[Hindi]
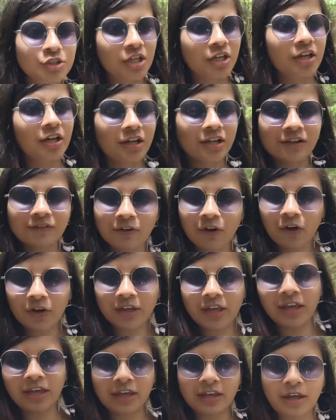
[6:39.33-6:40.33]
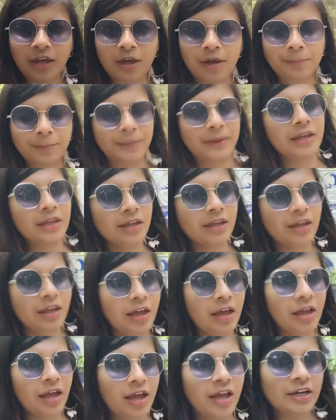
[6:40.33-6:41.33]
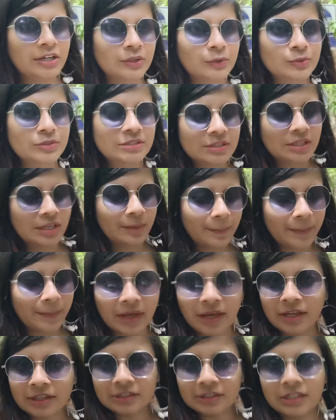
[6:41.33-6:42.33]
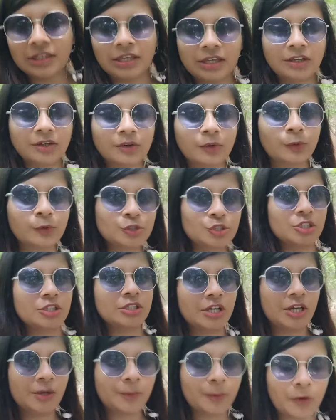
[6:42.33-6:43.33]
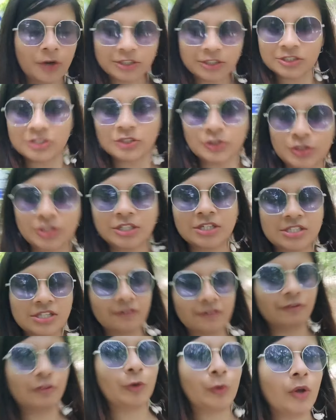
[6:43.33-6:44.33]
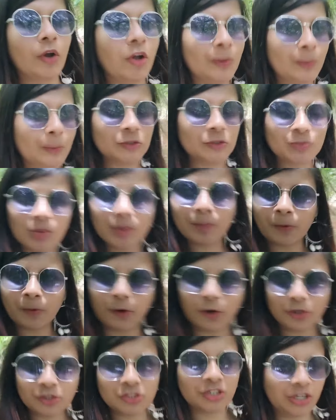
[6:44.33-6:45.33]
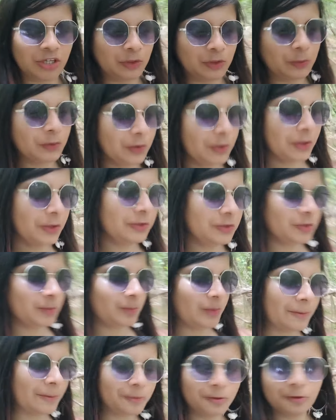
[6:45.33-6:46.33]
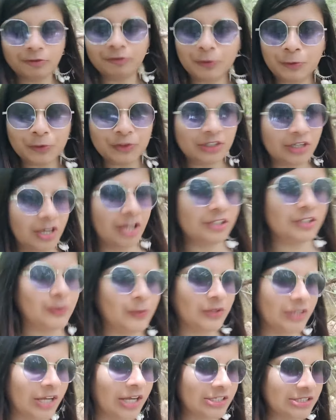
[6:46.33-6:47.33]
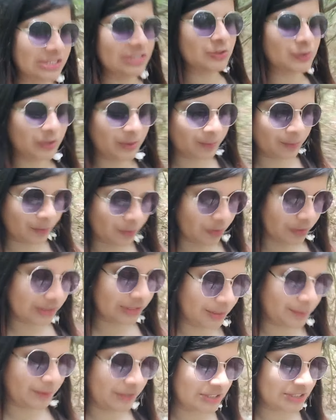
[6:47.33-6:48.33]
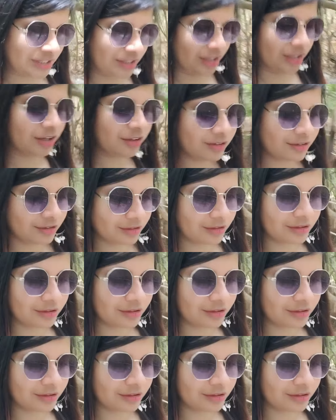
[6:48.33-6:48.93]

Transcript: जंगल वॉक है यहाँ पे एंड उसके बाद एक ओशियन का बहुत ही सुंदर सा व्यू है ऑलमोस्ट मैं पहुँच गई हूँ मैं आपको व्यू दिखाती हूँ यहाँ से जो कि बहुत ही अमेजिंग है